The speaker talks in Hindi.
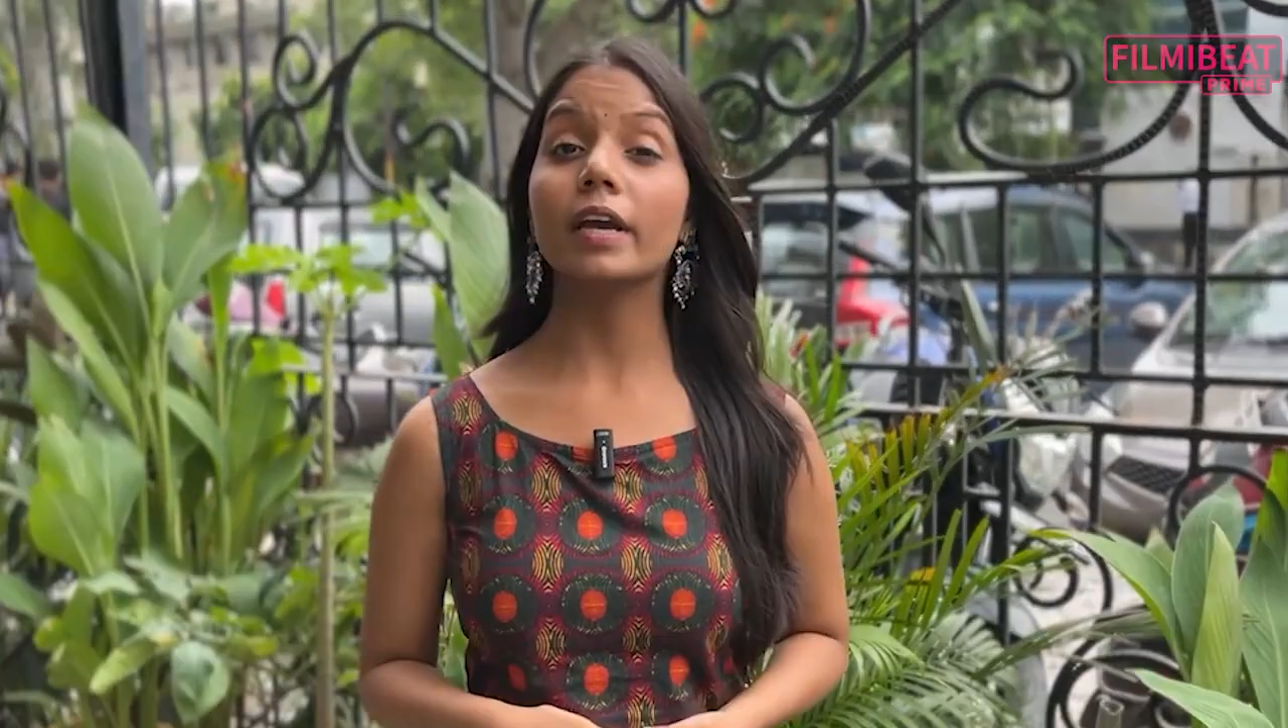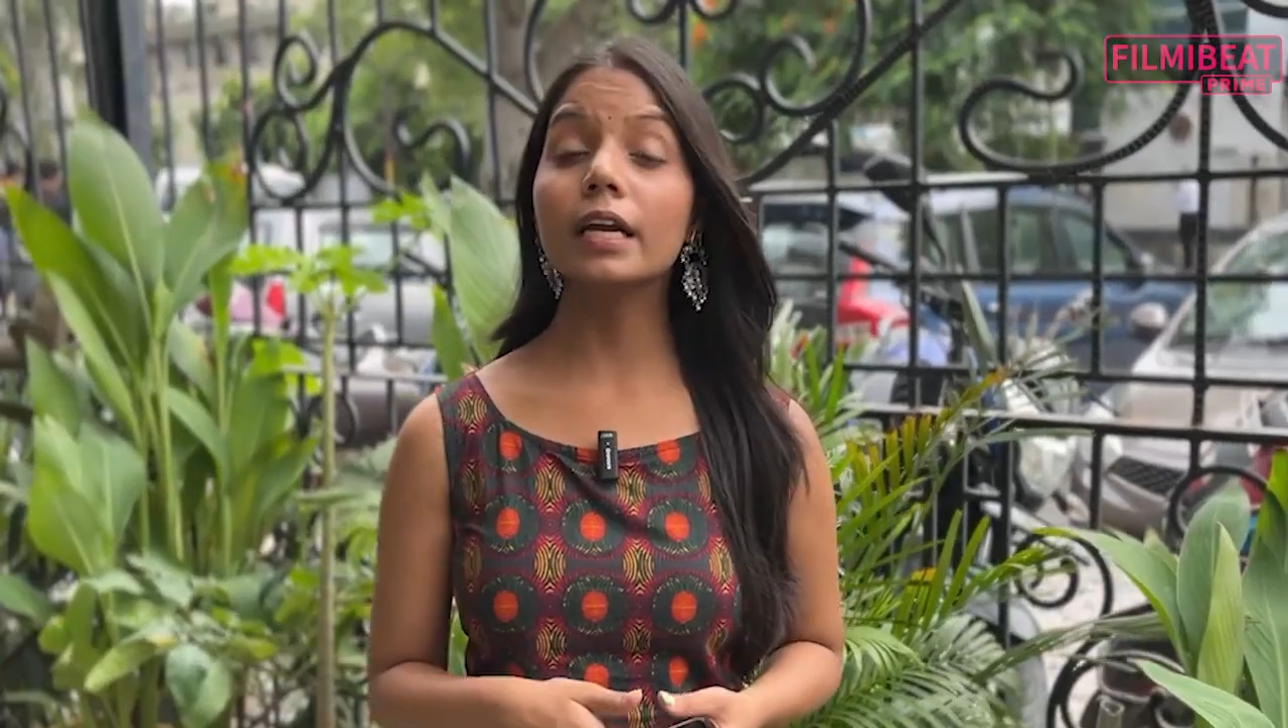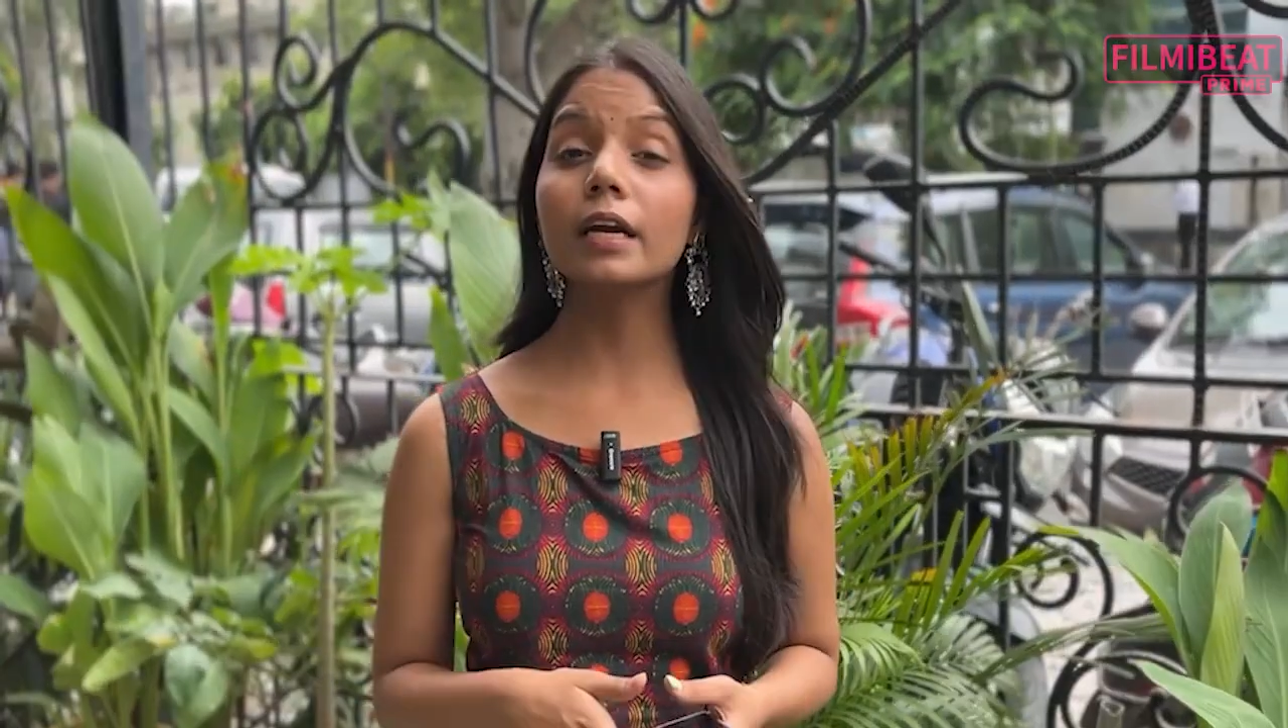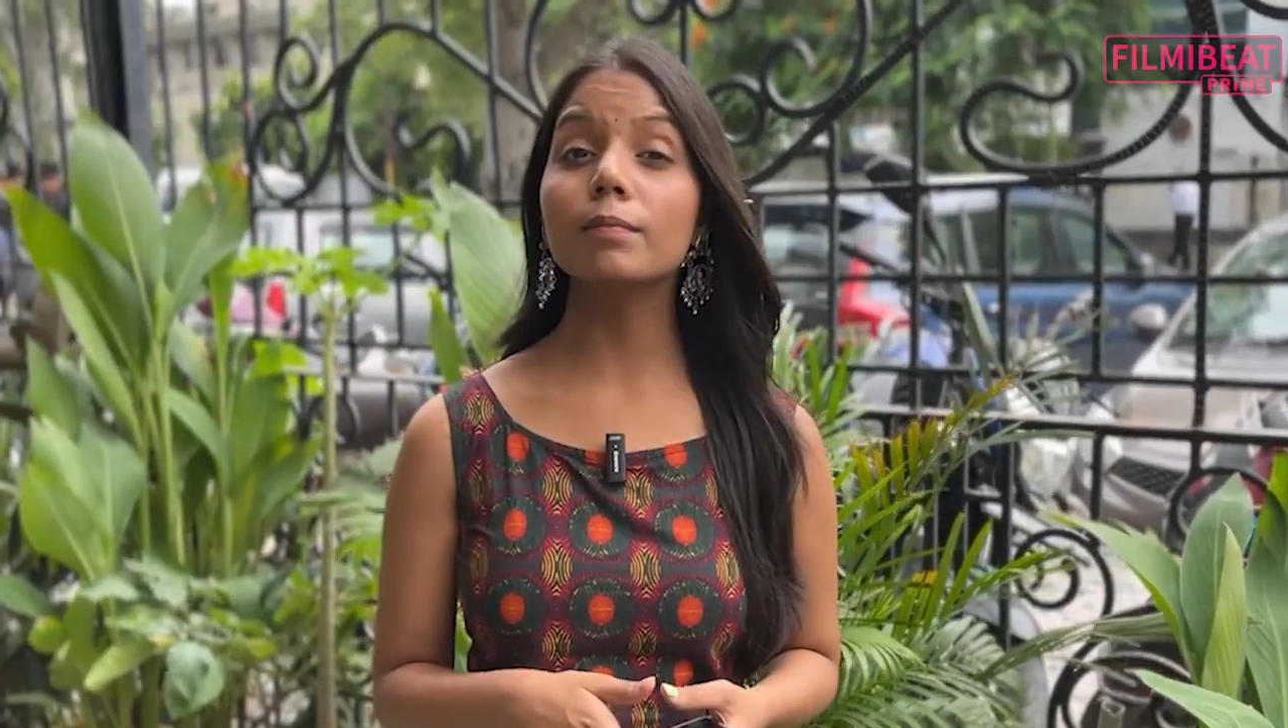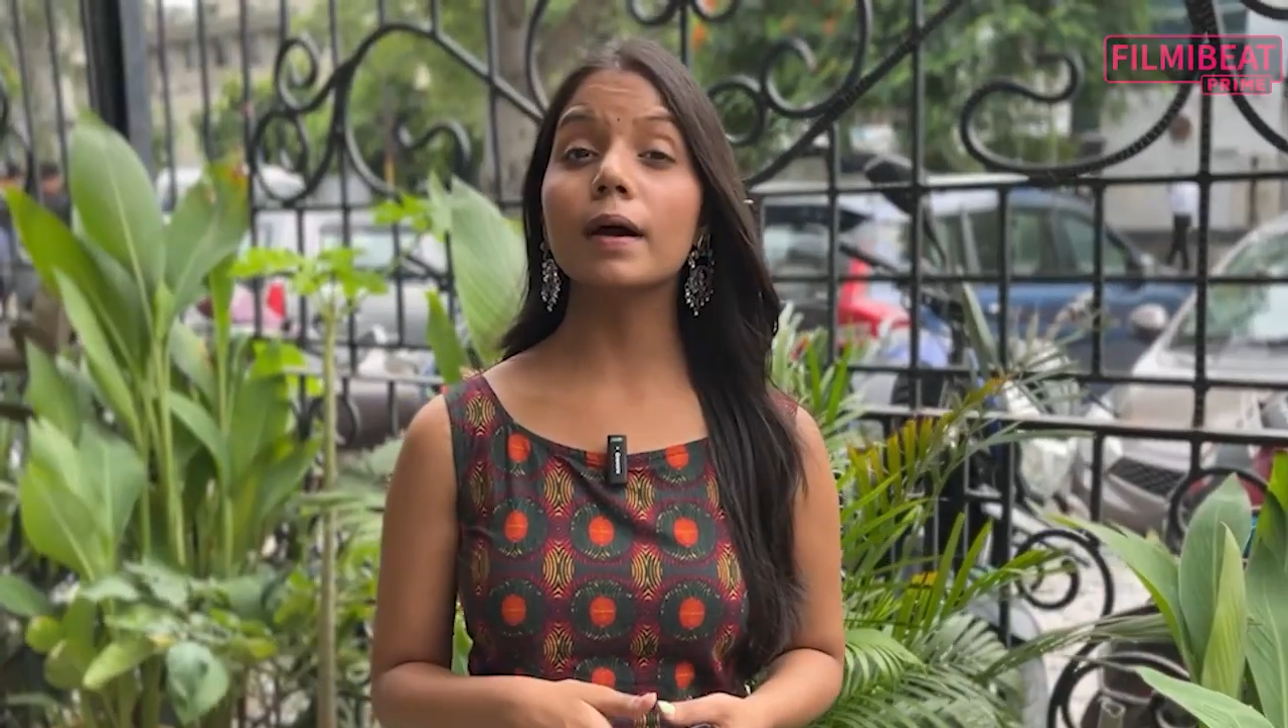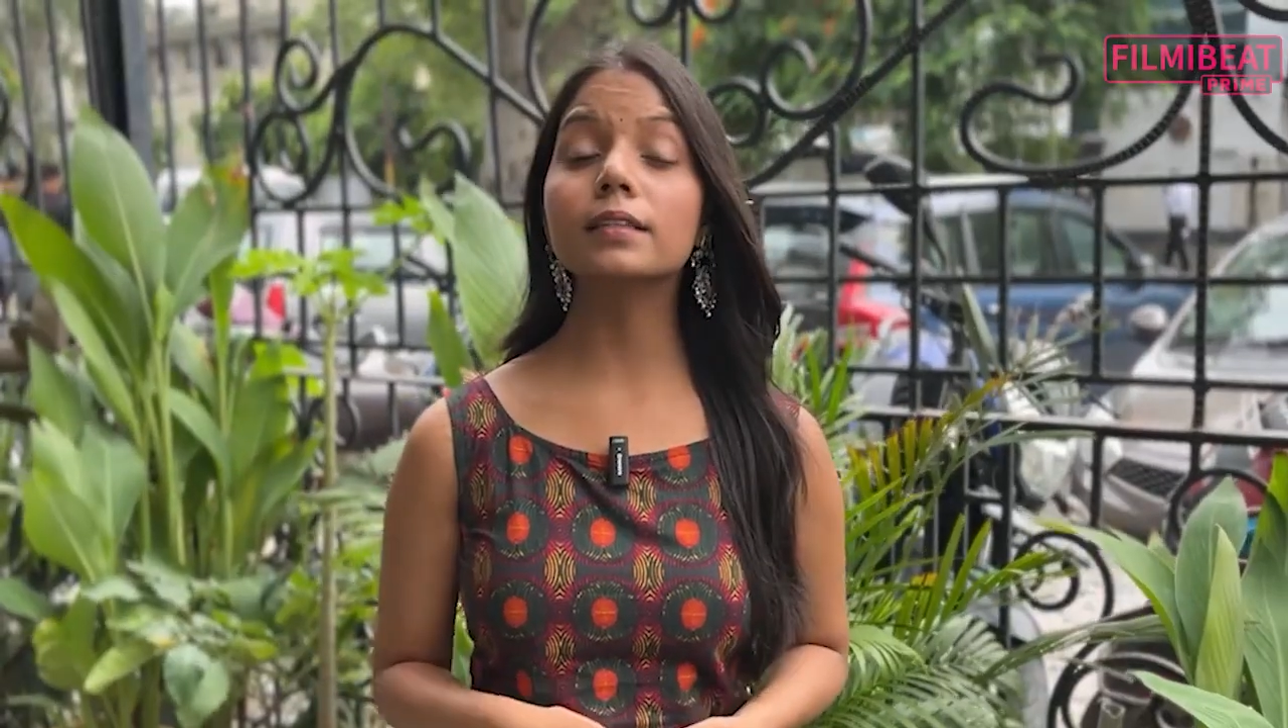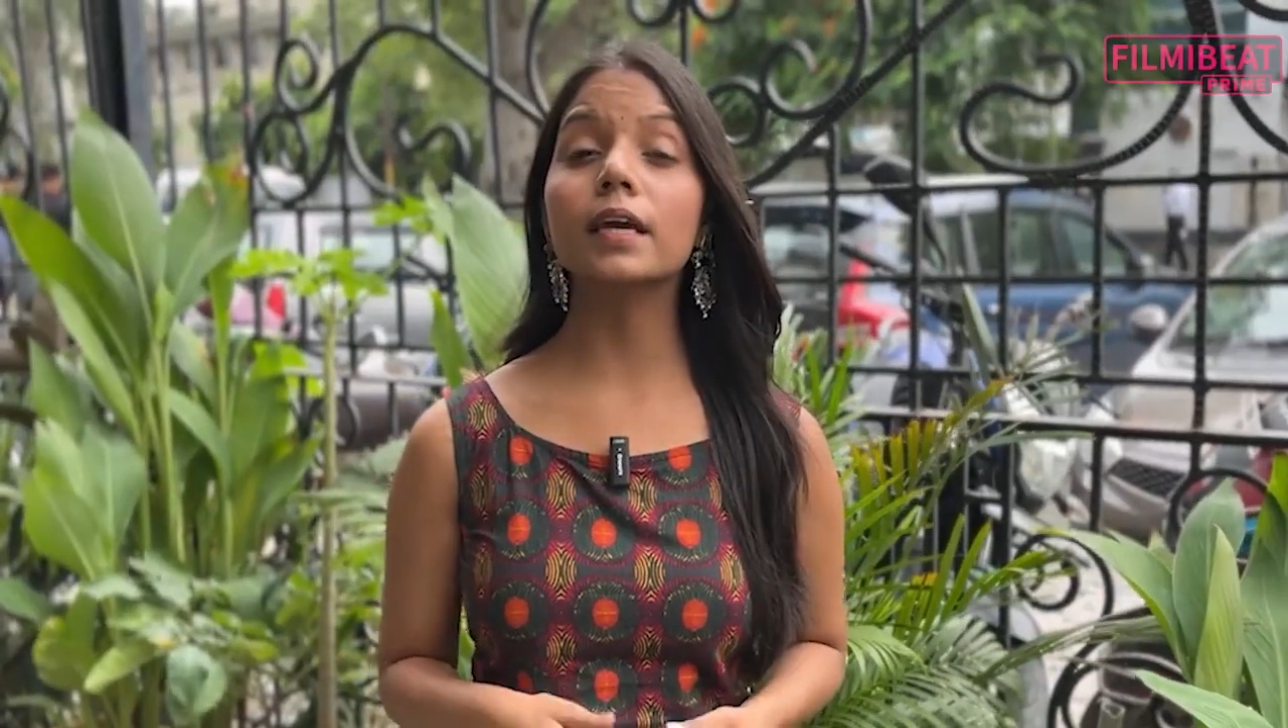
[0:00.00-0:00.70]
वही अगर बात